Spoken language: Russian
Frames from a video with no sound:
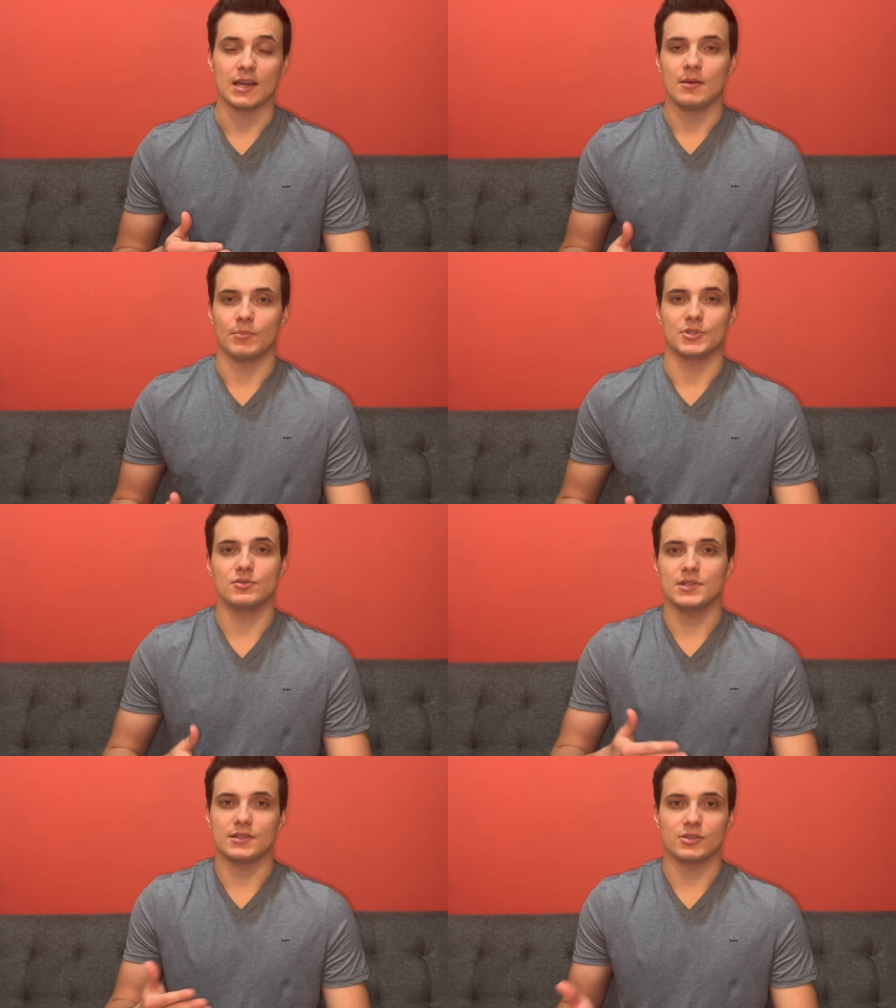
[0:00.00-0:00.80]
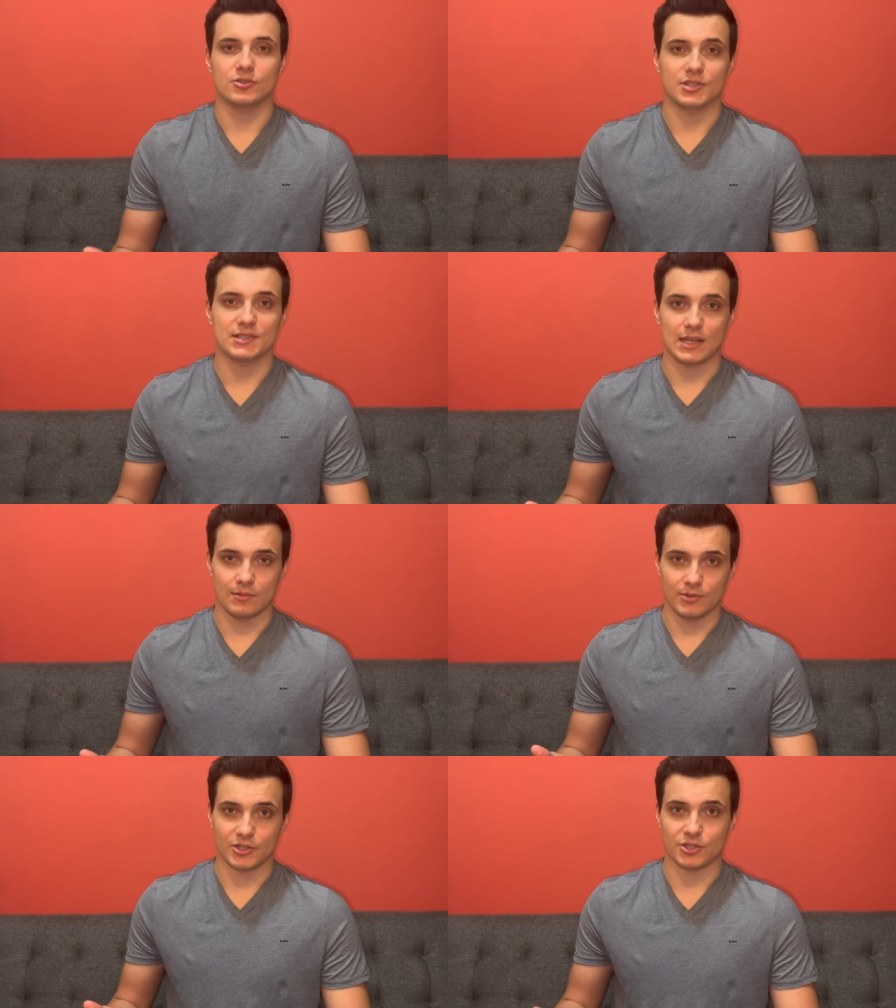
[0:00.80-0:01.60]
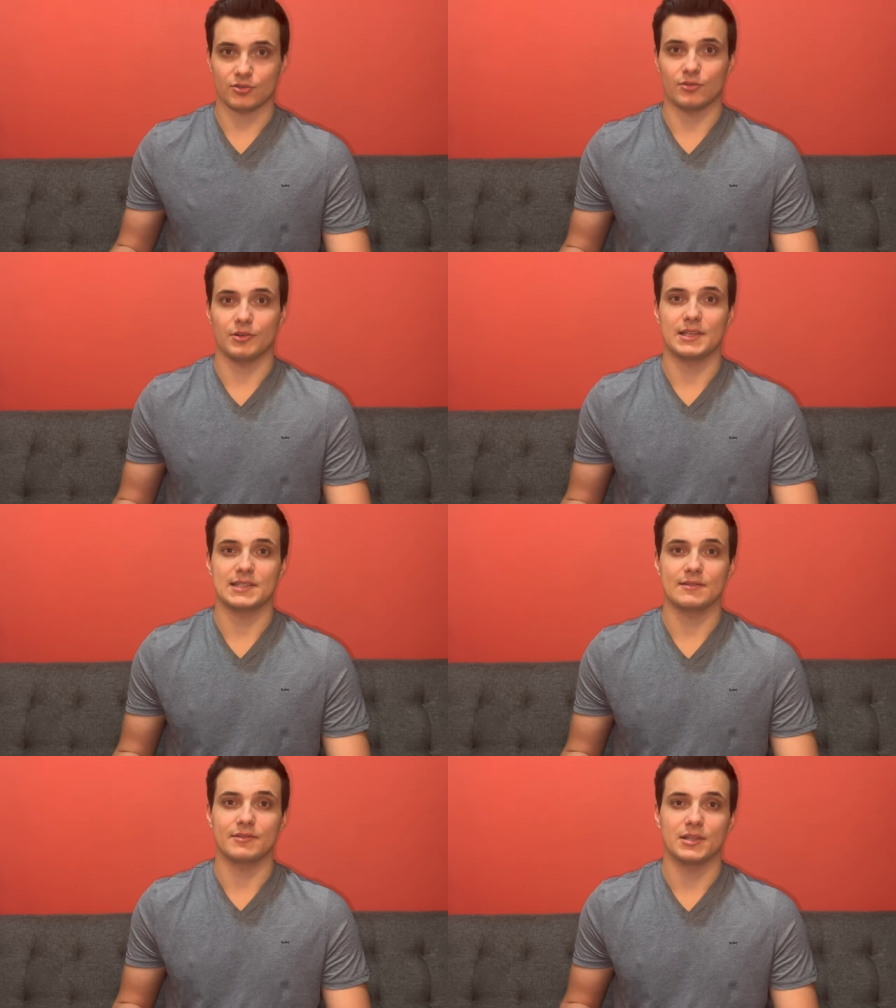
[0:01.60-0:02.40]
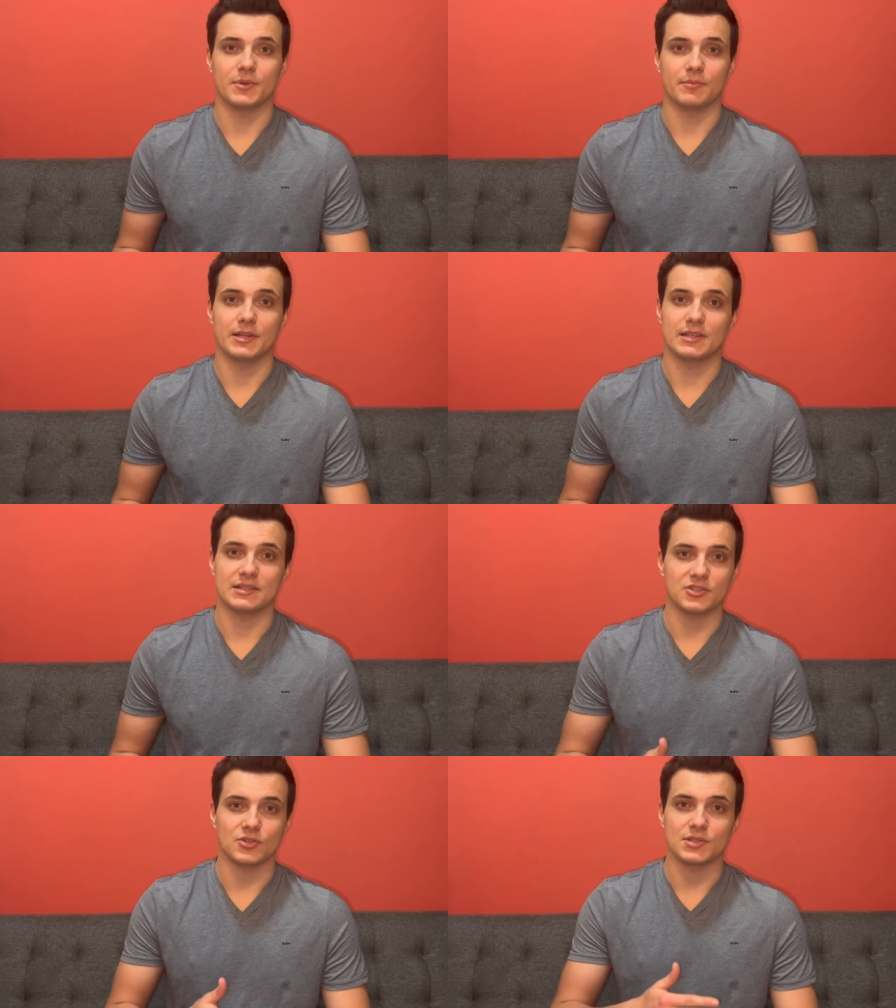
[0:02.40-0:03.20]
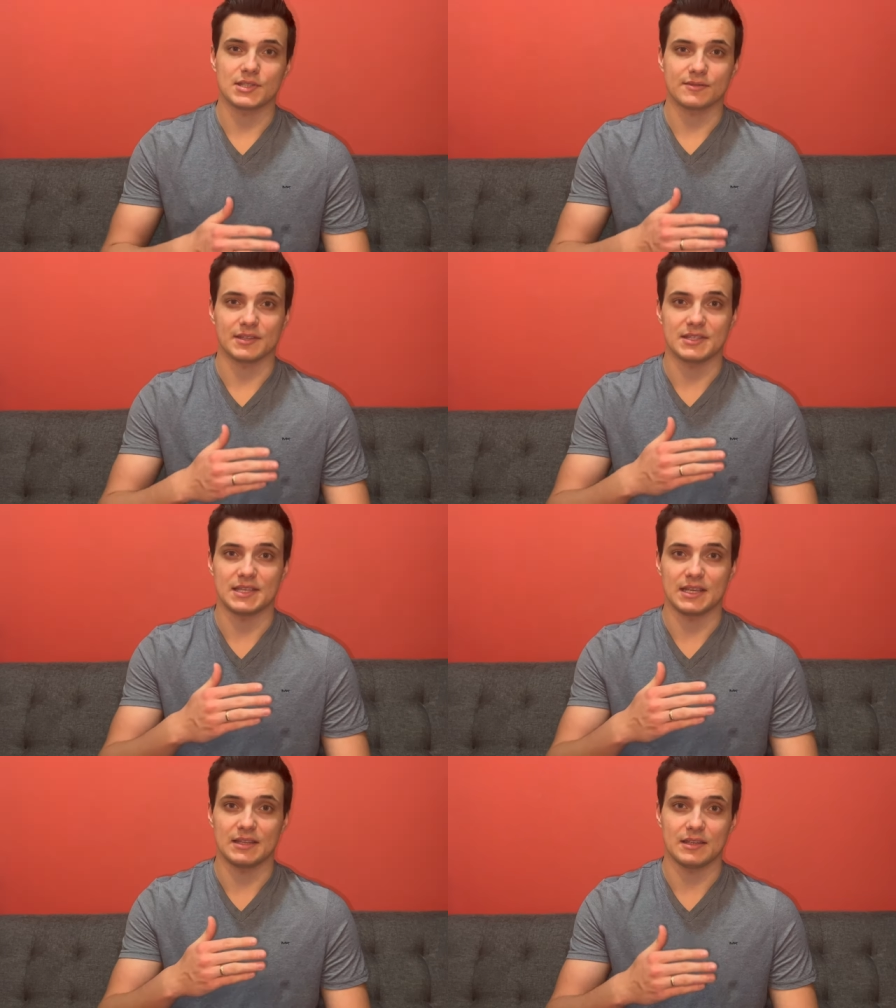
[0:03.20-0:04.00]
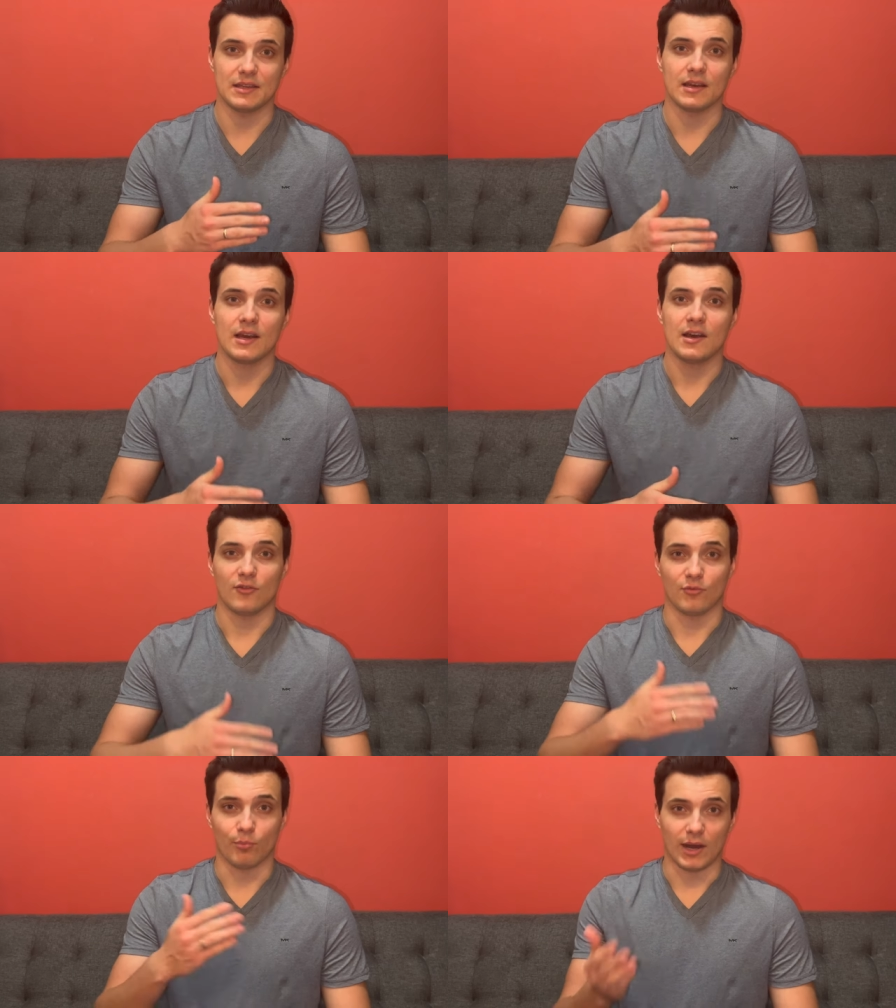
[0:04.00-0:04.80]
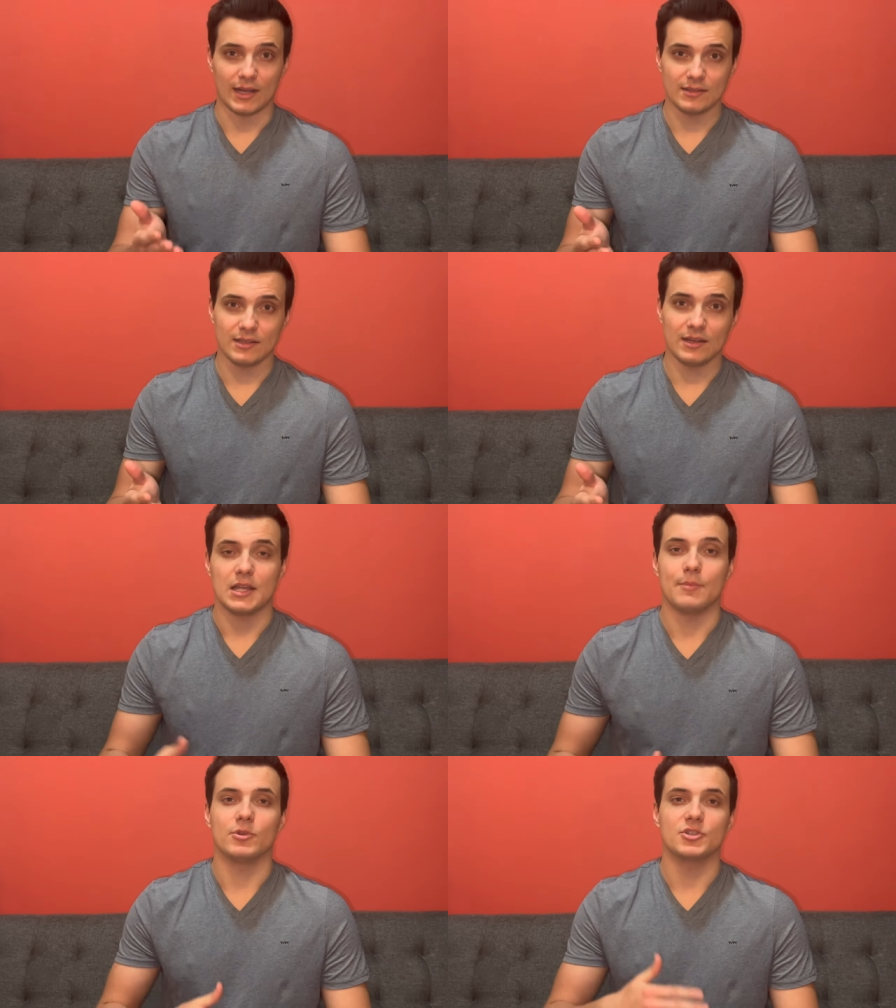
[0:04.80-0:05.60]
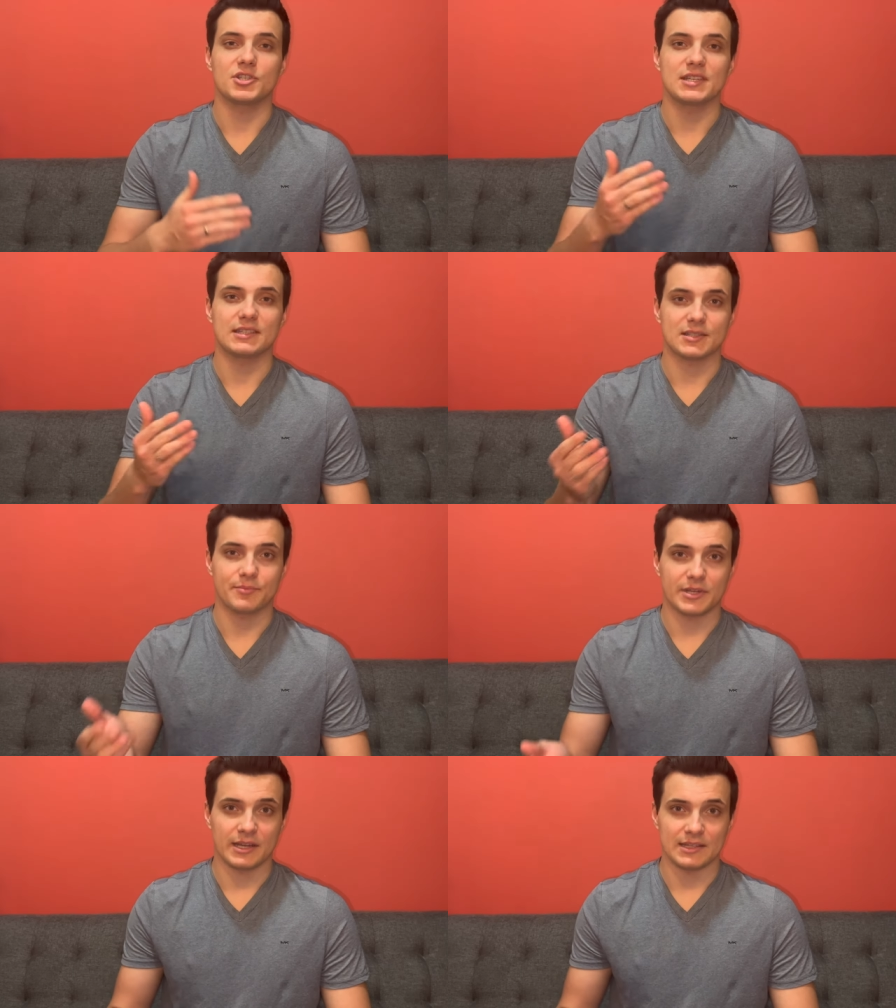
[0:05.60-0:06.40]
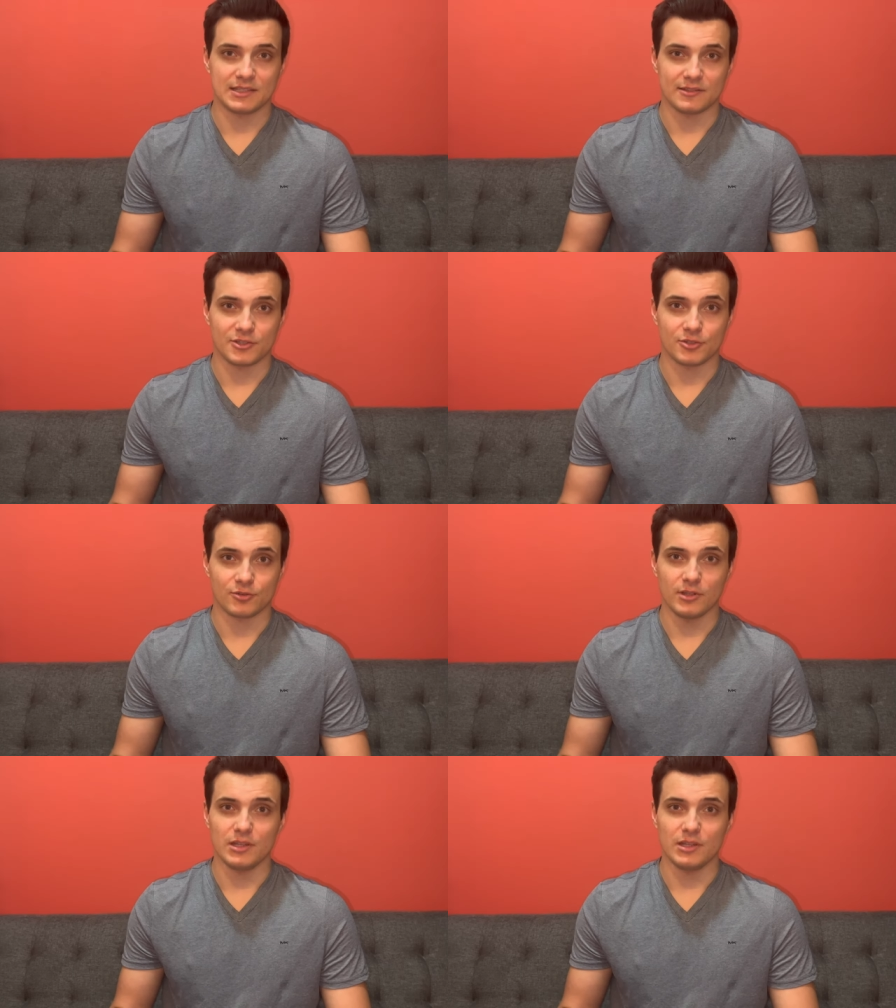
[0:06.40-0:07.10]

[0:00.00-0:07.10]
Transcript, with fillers: По сути, это то же самое, что если вы, например, отнесете свои деньги в банк и положите их на сберегательный счет,